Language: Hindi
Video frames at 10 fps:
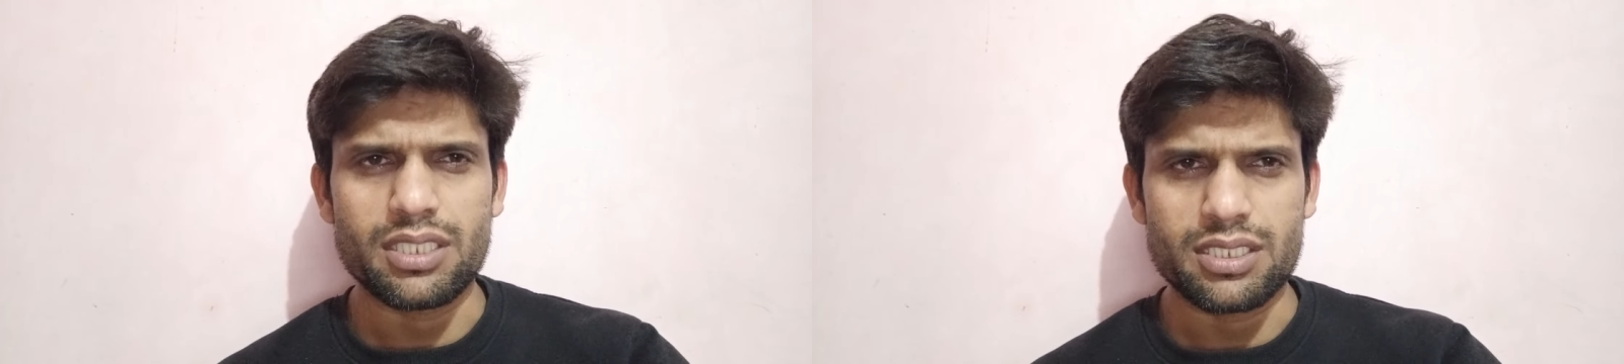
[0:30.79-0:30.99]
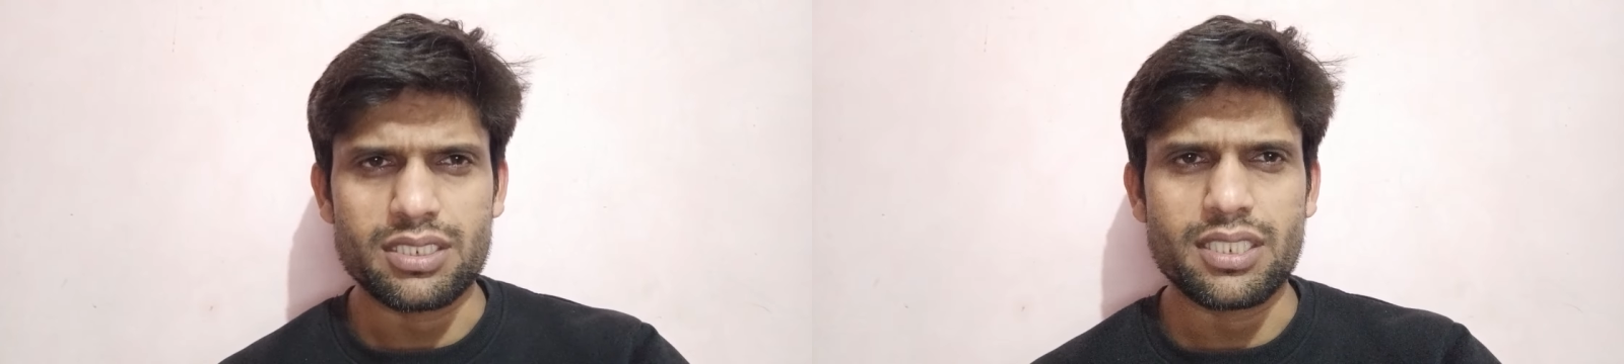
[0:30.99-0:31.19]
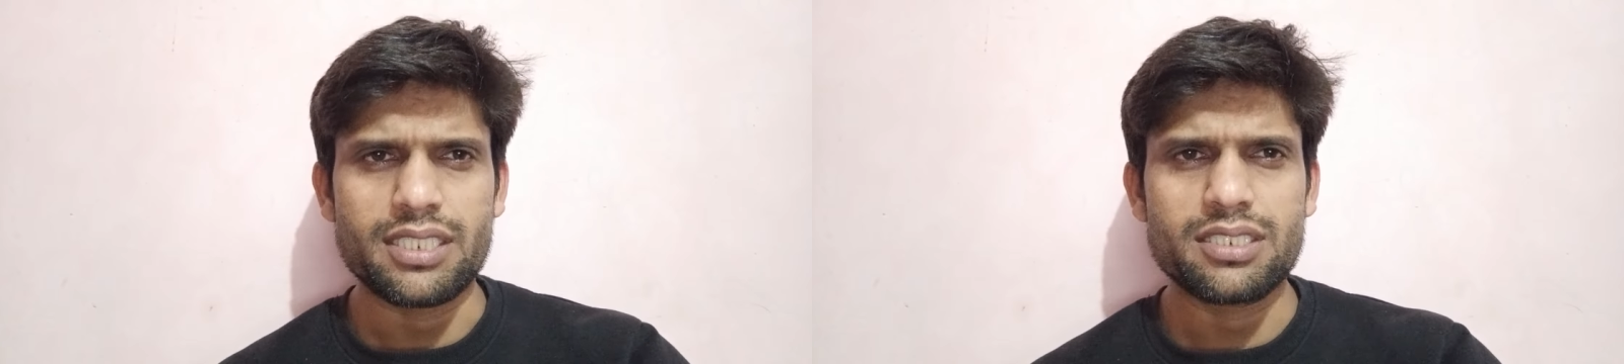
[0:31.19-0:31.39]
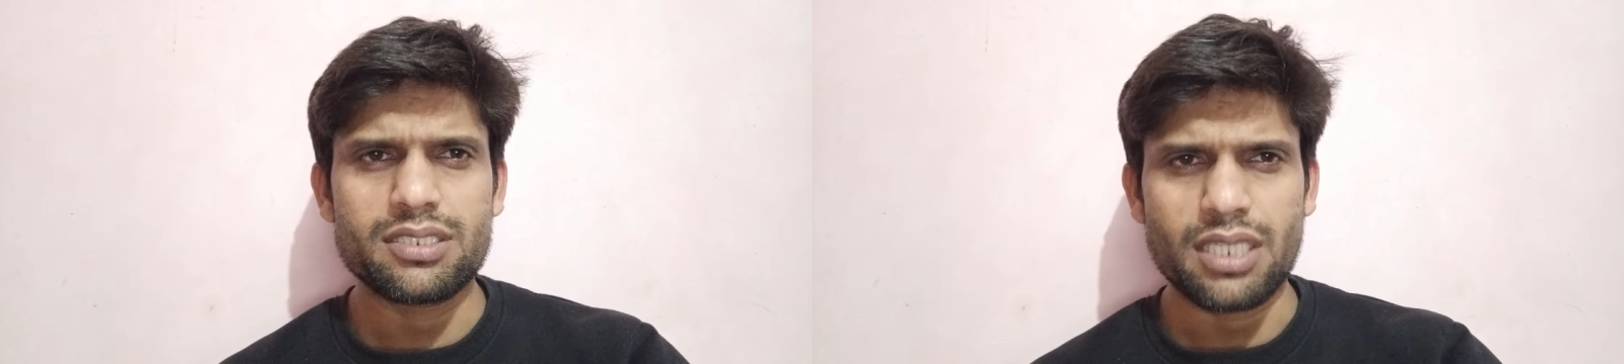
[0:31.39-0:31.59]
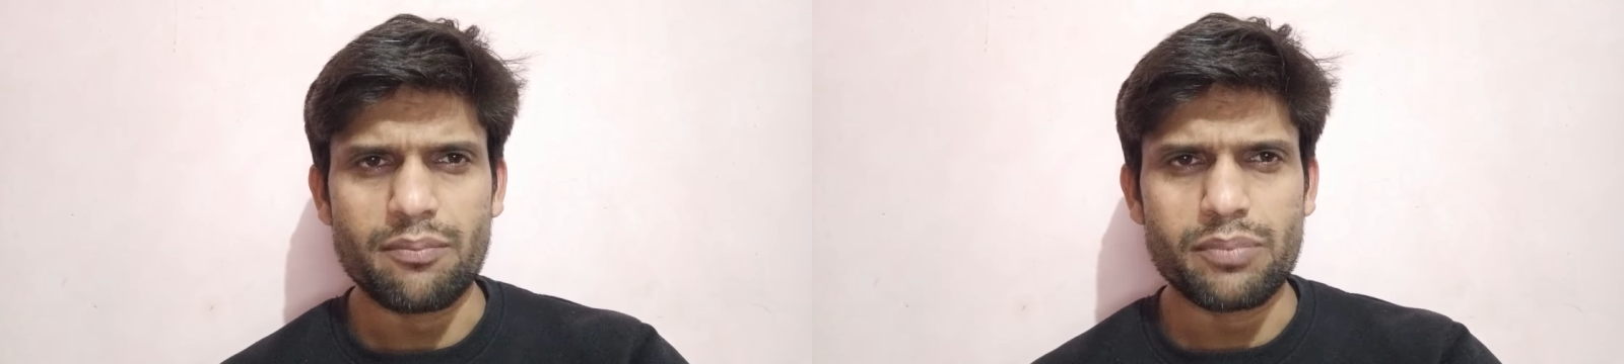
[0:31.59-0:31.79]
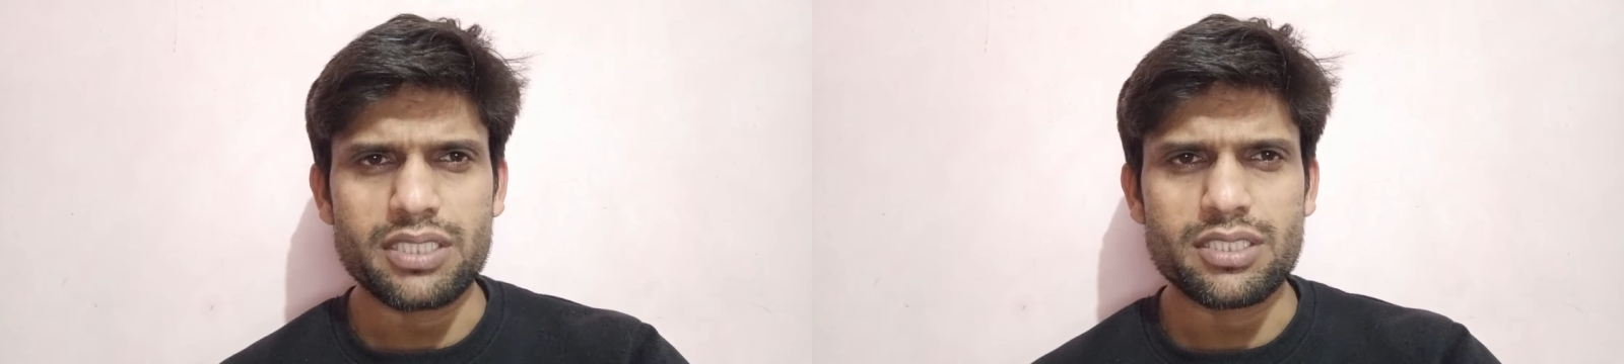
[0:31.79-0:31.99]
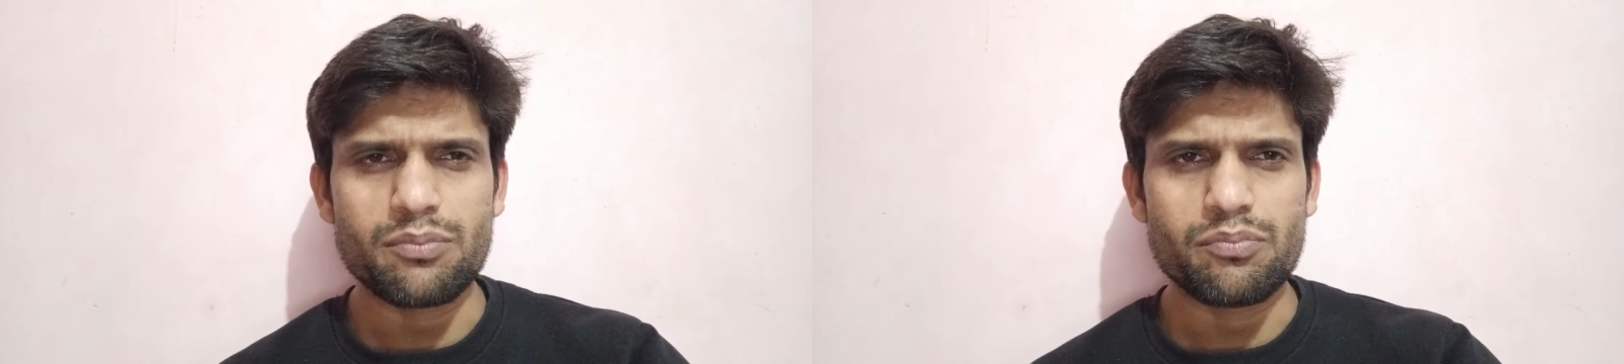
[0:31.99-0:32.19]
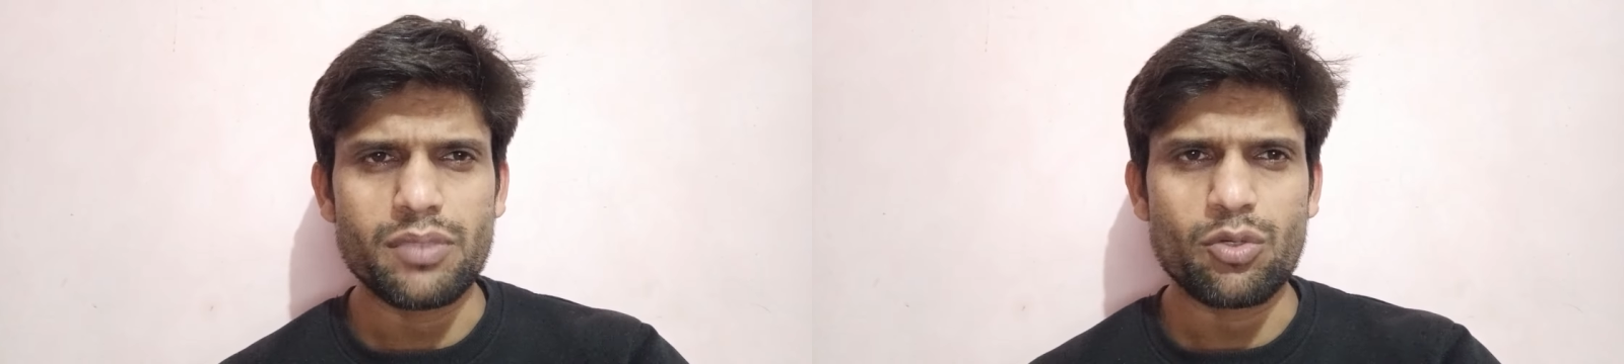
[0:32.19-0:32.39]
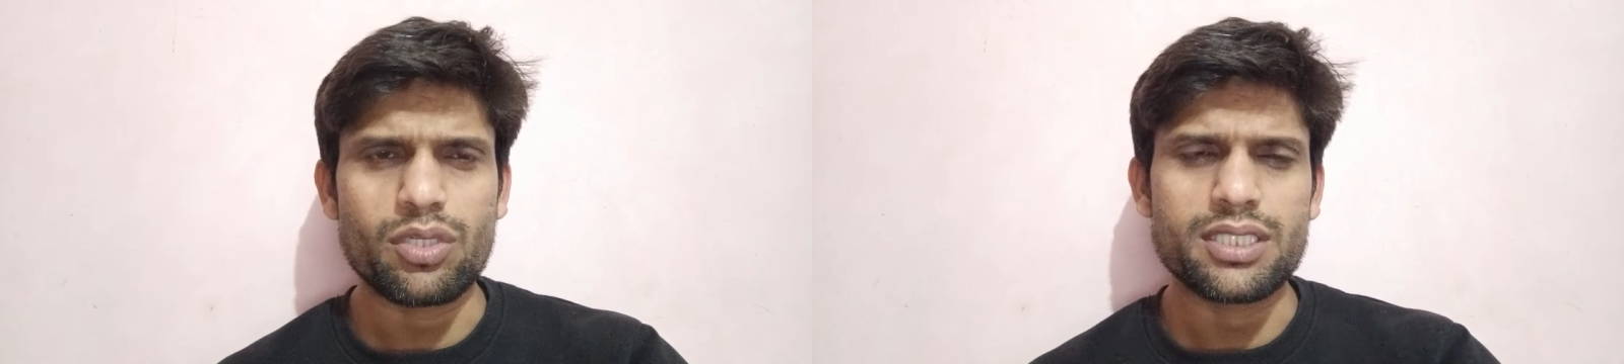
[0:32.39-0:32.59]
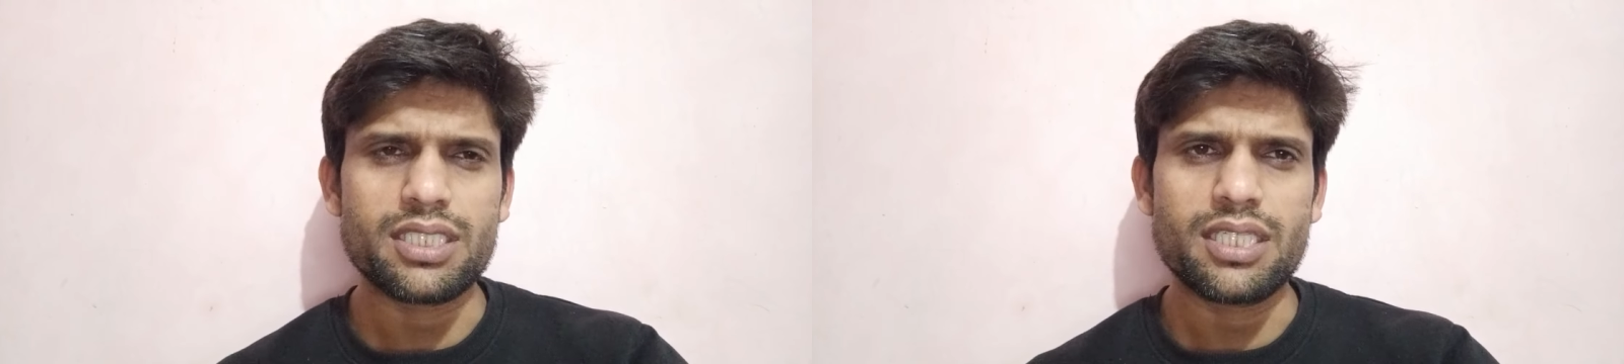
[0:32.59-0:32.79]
स्टेट चैम्पियनशिप में होना चाहिए